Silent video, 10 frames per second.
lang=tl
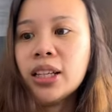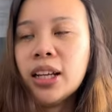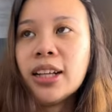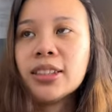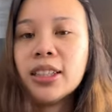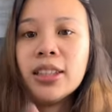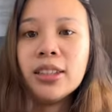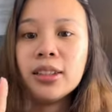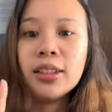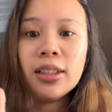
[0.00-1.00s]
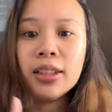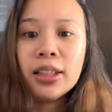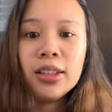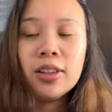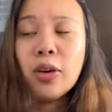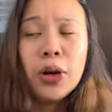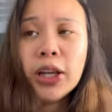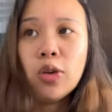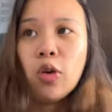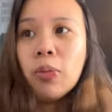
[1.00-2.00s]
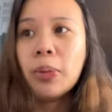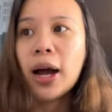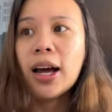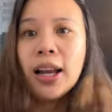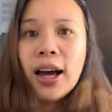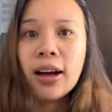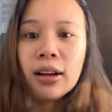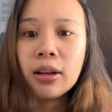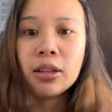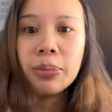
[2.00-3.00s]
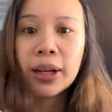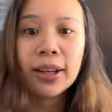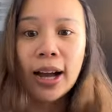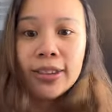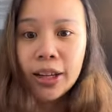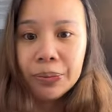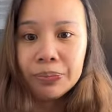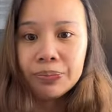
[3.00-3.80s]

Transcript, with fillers: as in, in inom, alak, barkada.